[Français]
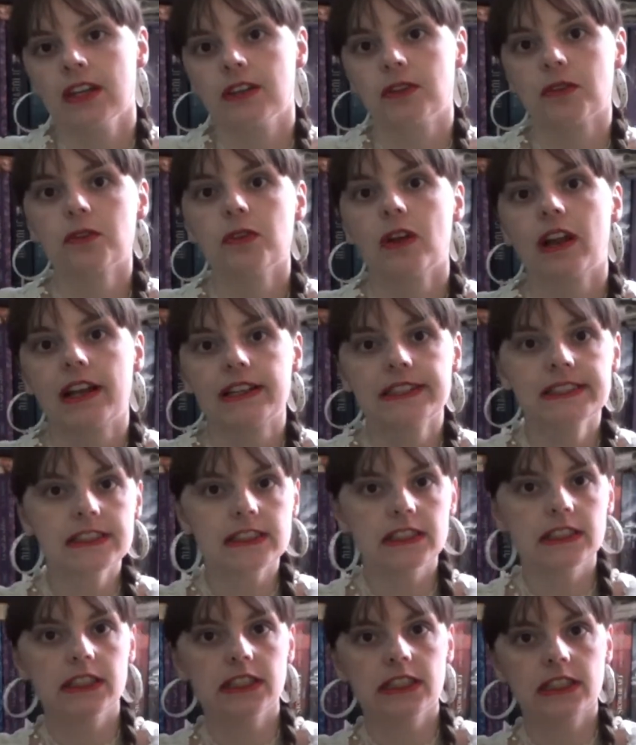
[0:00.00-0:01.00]
Donc voilà,
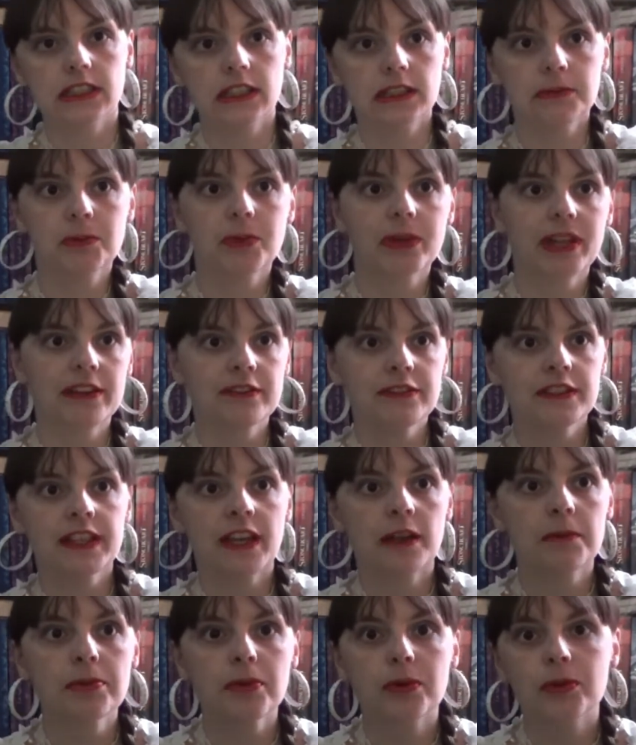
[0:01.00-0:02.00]
c'est mon avis
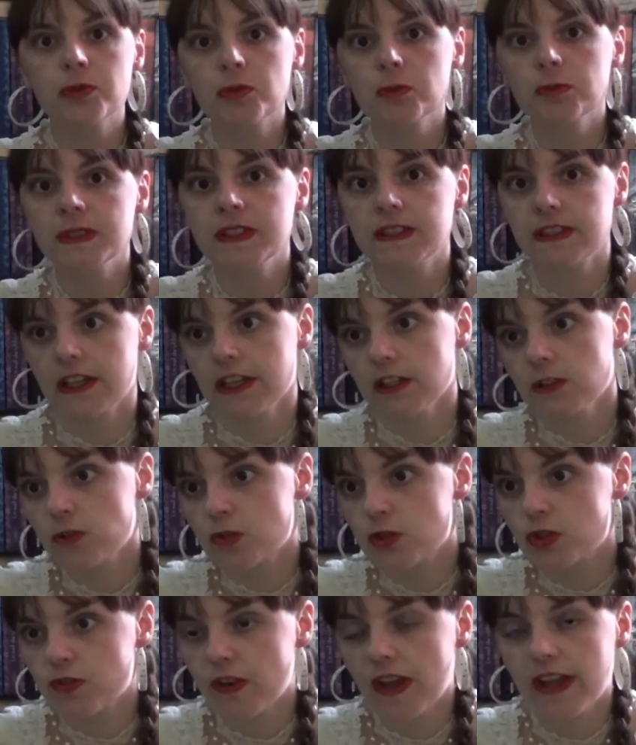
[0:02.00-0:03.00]
un peu en demi-teinte.
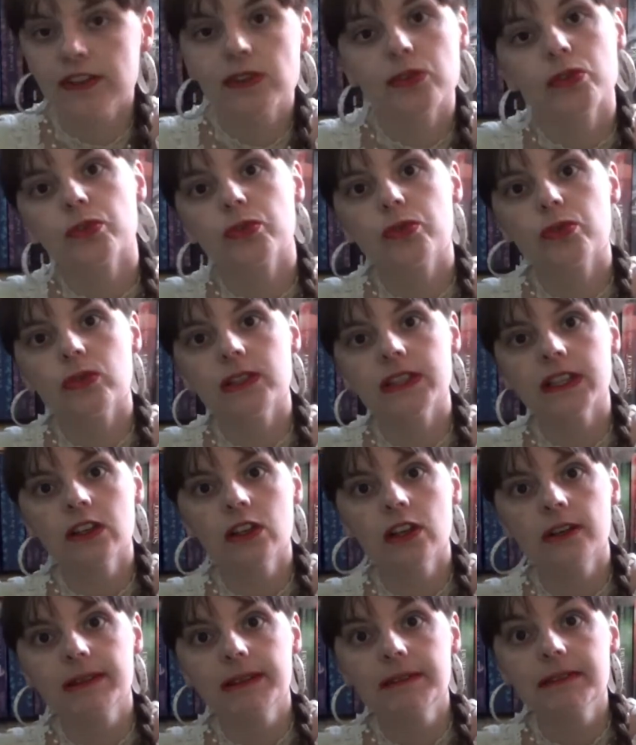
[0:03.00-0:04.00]
Je vais attendre de lire
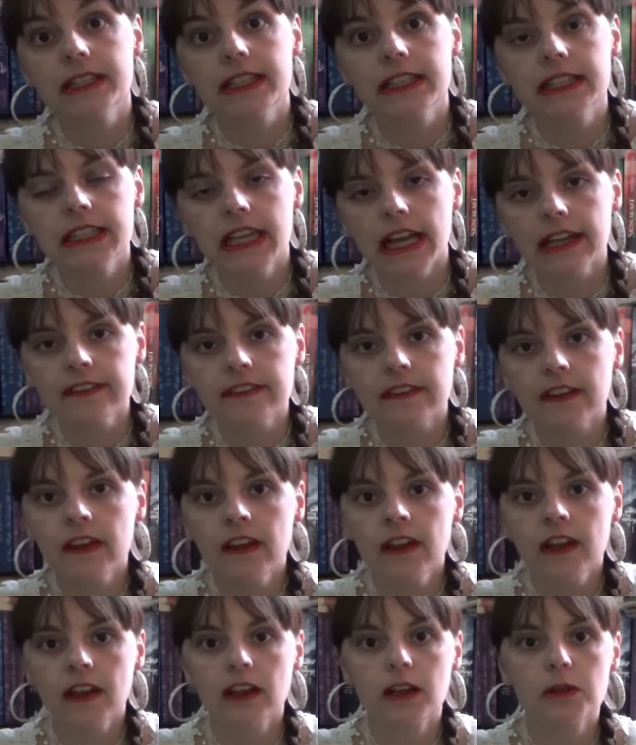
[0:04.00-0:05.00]
quand même les 4
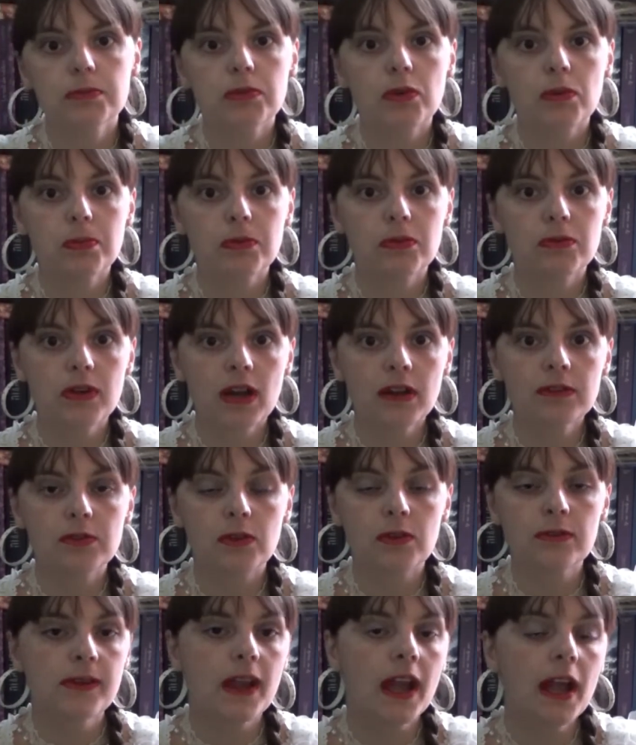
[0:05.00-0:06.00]
euh, pour pouvoir
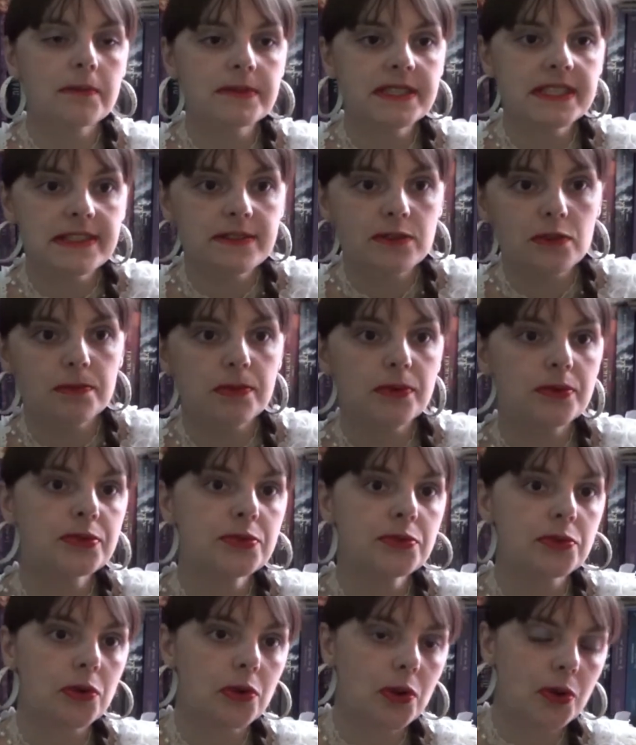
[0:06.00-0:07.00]
vous refaire un petit topo
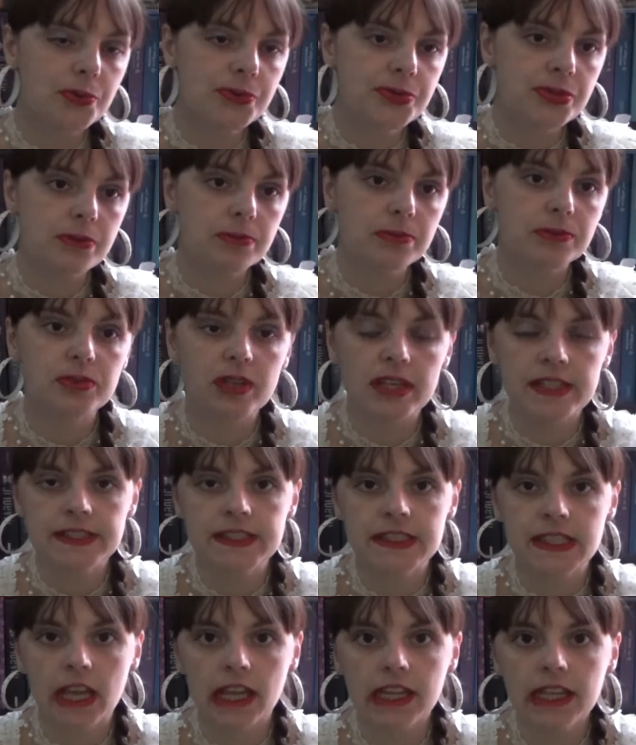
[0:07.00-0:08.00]
sur l'ensemble de la
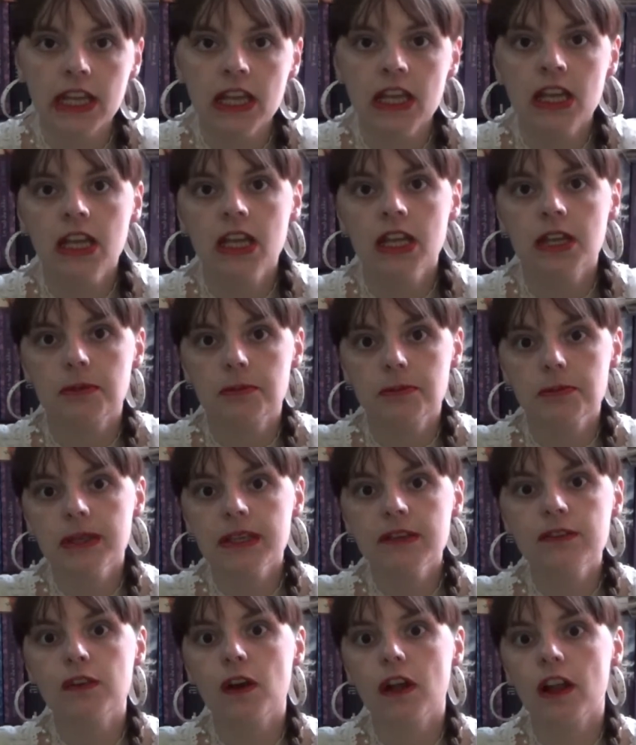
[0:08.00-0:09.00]
série.
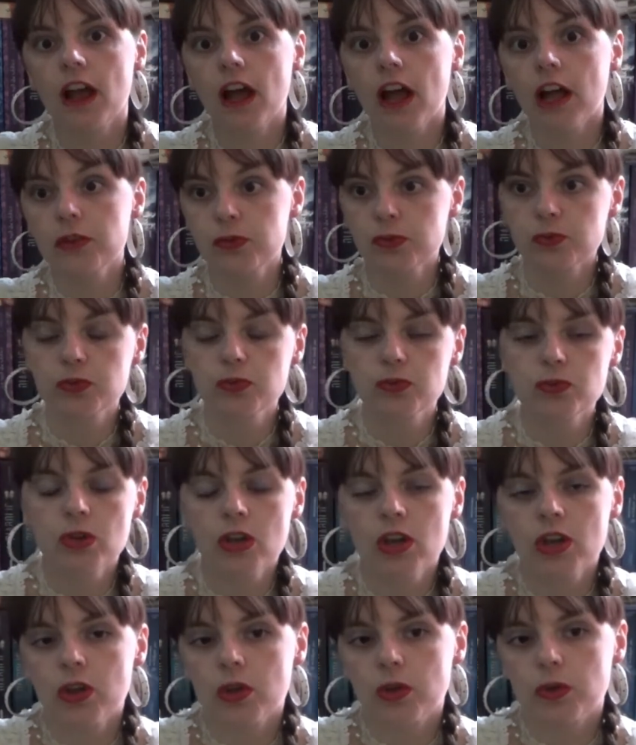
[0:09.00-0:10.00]
Mais voilà, donc
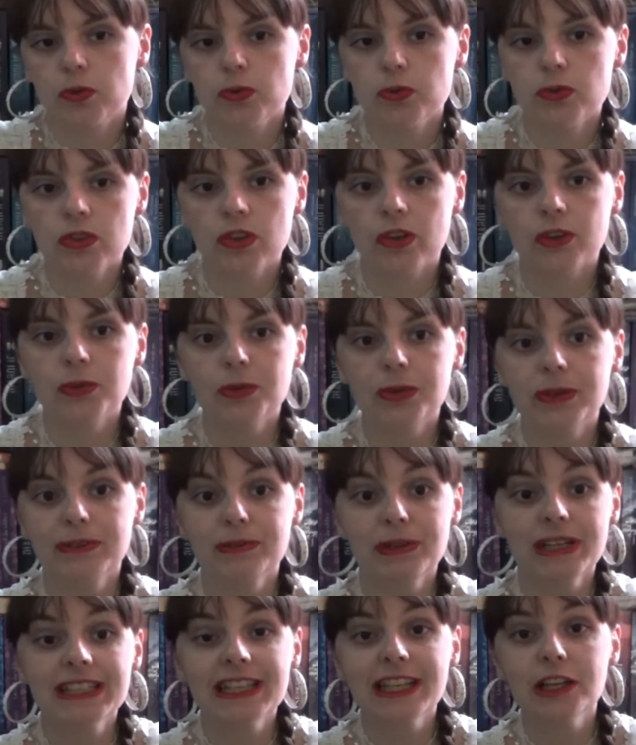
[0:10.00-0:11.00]
une
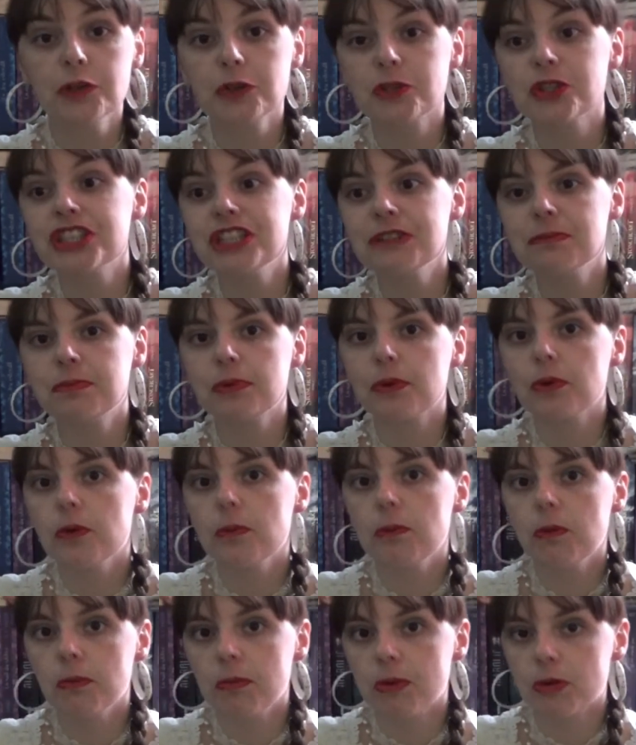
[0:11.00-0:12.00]
quadrilogie pour le
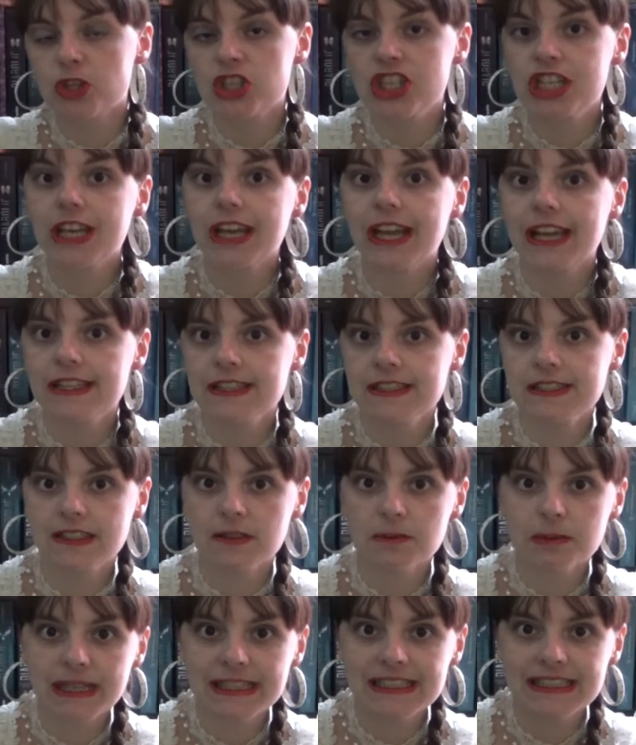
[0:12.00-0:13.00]
moment, je dirais,
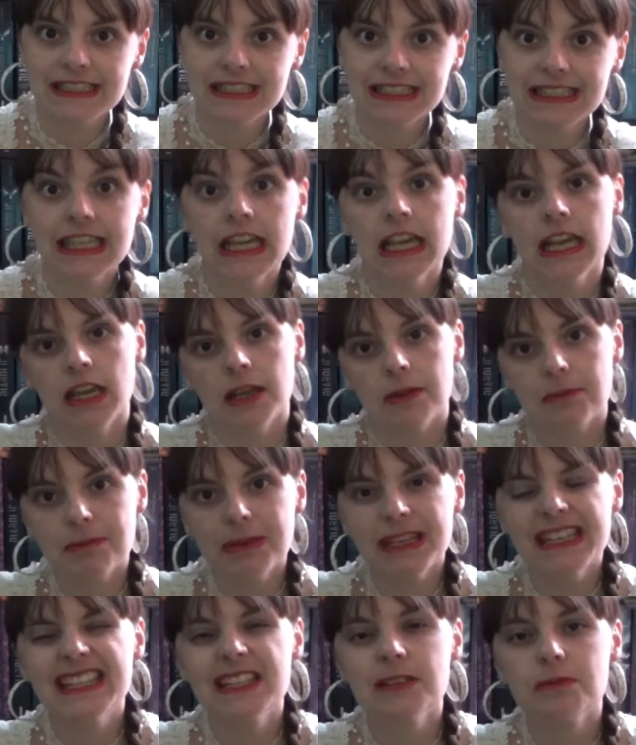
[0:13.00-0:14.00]
sympathique,
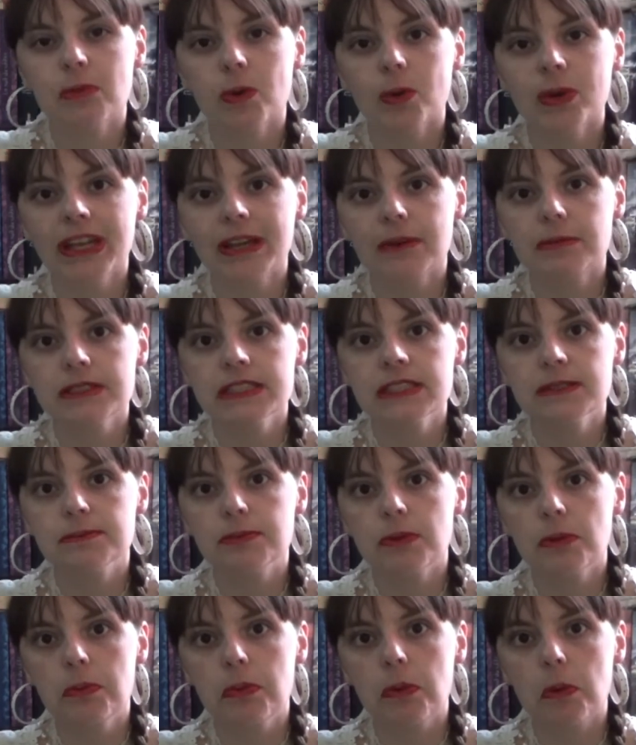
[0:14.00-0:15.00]
mais qui manque un petit
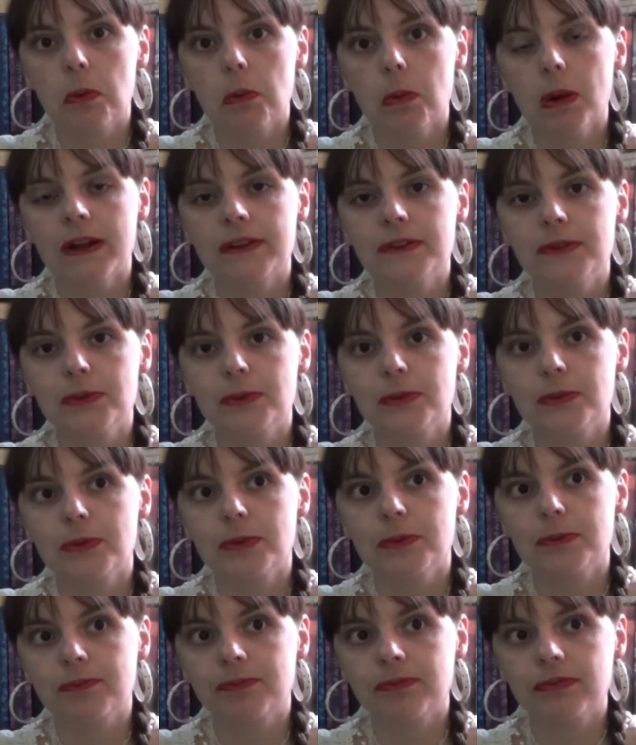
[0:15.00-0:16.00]
peu pour moi
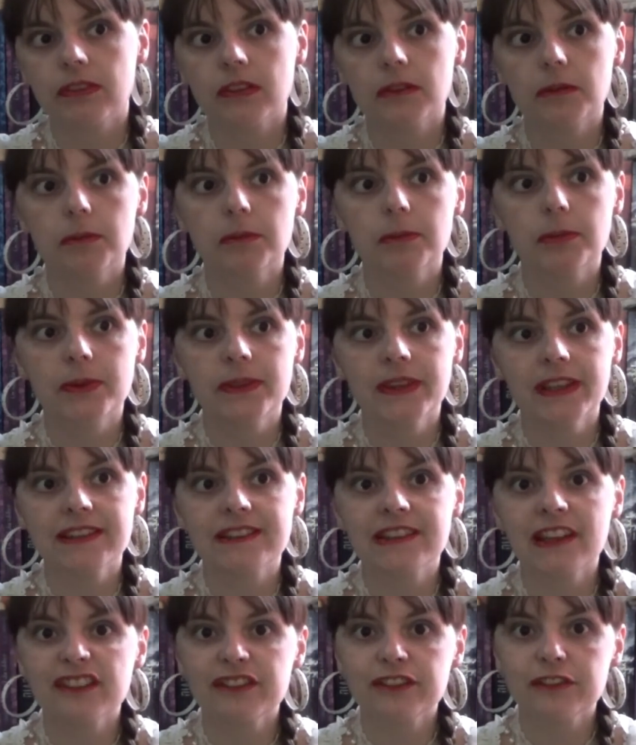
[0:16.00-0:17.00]
de...
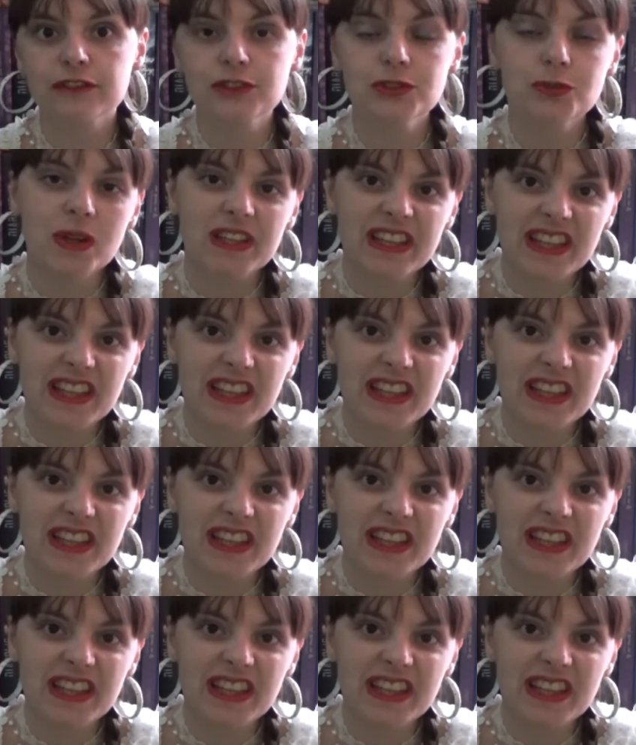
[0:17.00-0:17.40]
peut-être soit